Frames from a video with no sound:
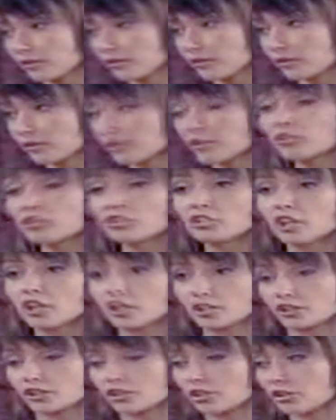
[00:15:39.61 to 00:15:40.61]
сейчас
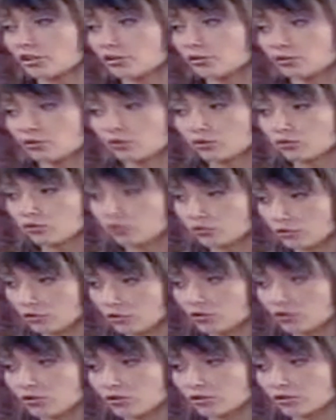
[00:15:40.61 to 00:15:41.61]
же отсюда не
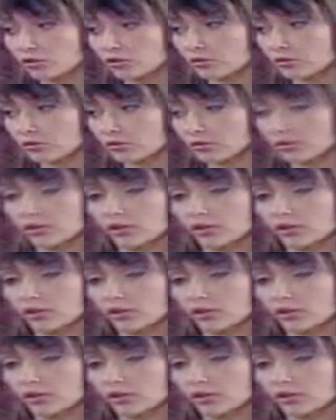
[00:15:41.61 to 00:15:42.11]
уйдете, я